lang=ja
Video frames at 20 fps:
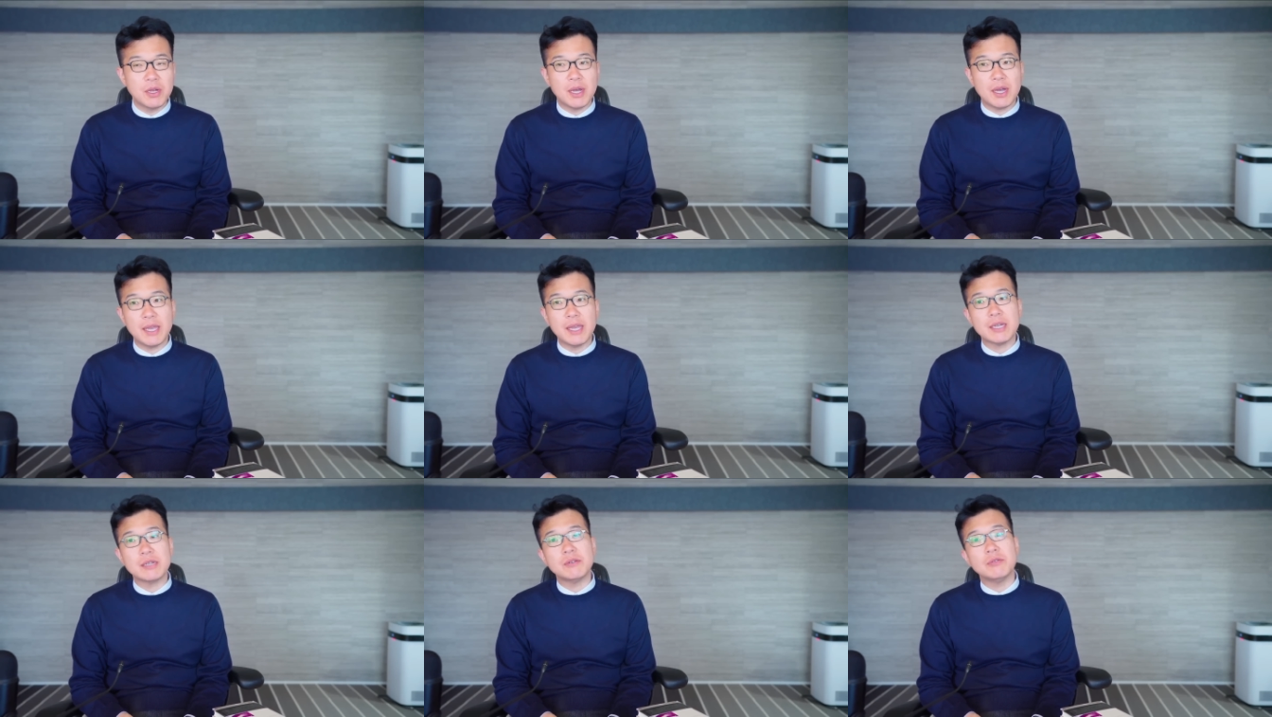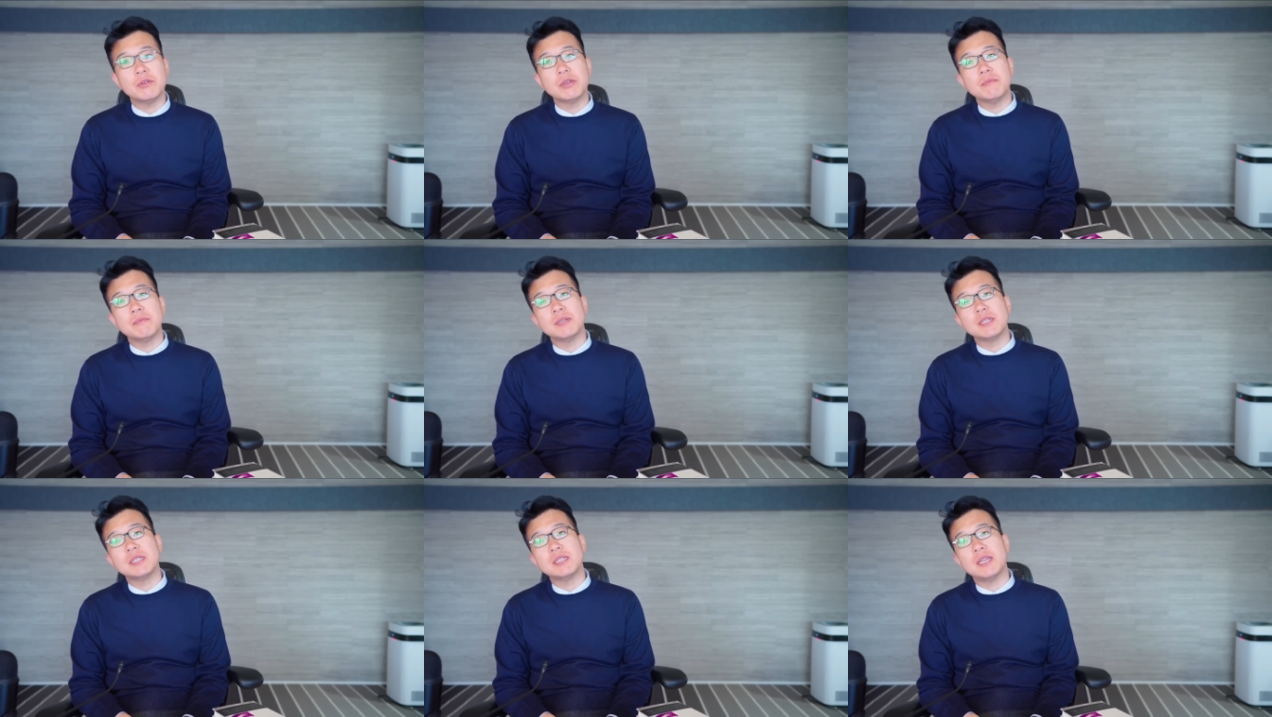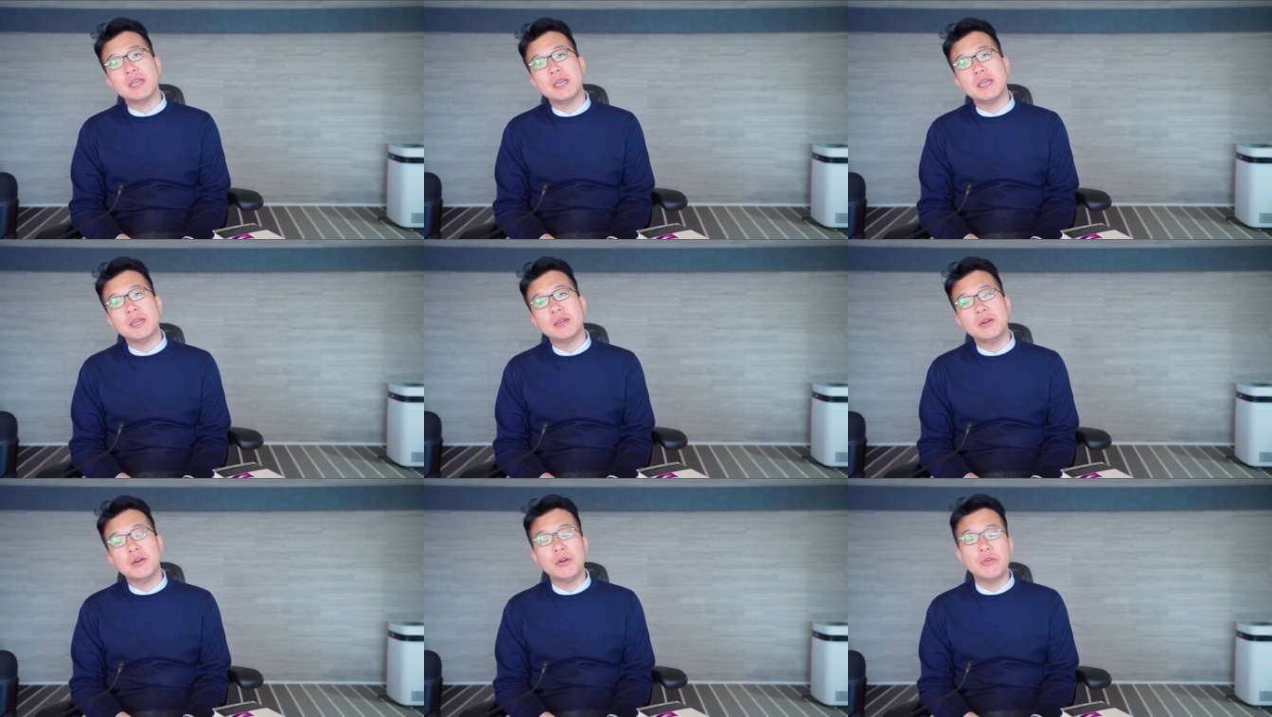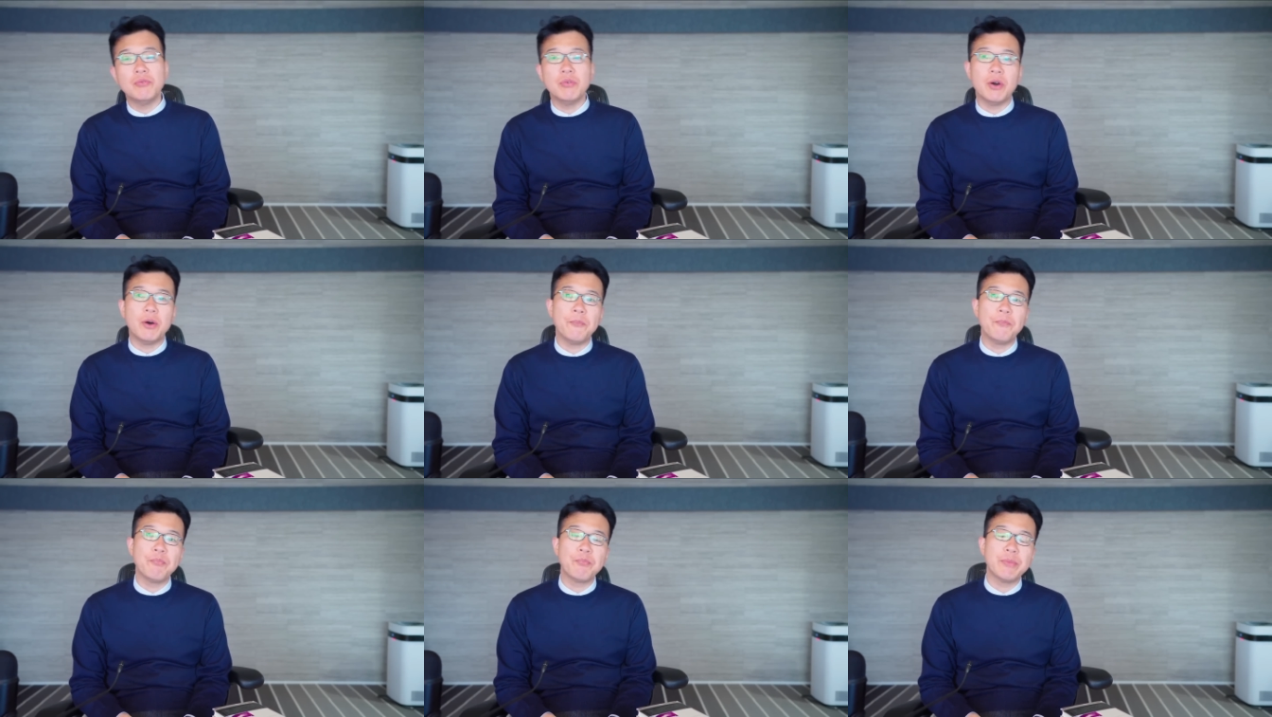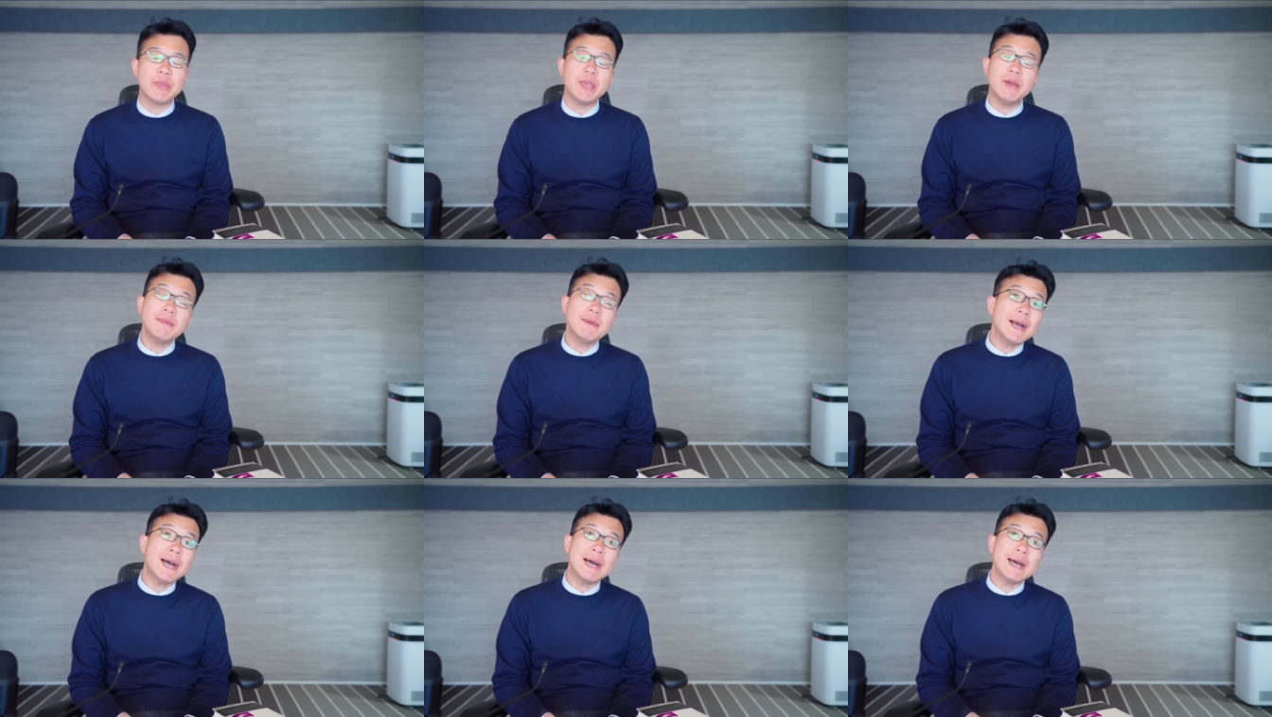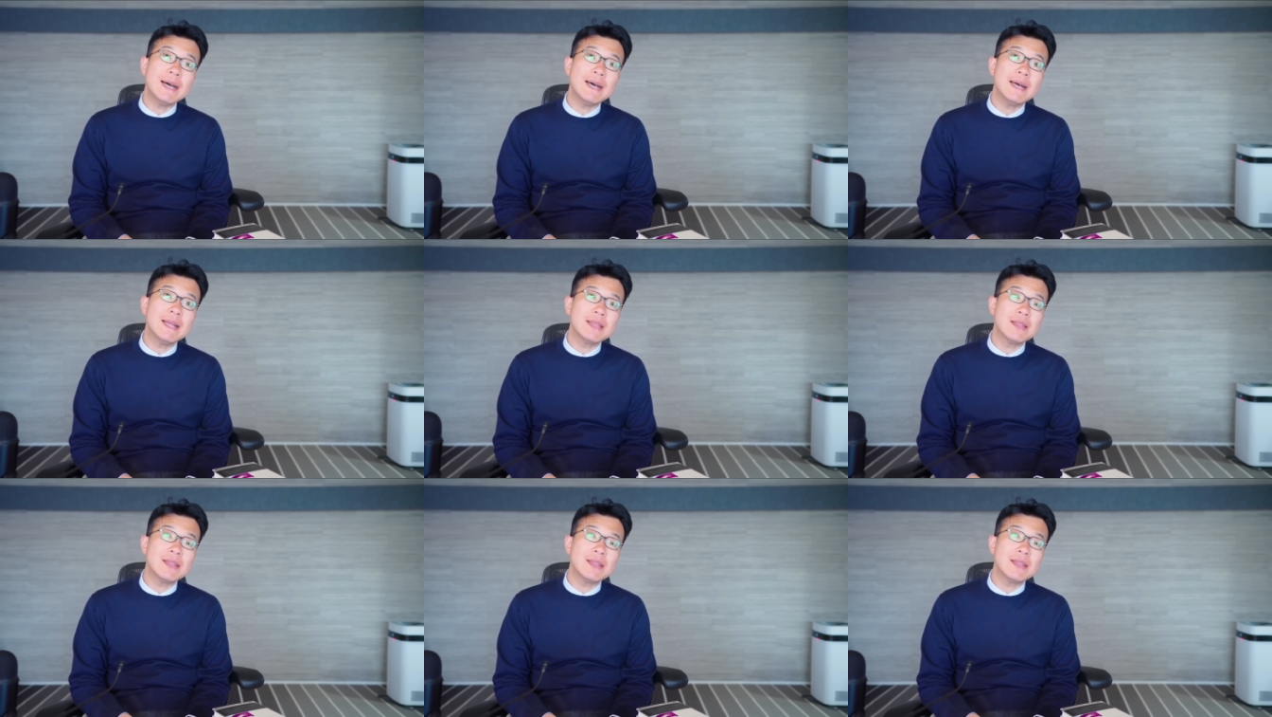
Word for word: 早く起きまして本を読むか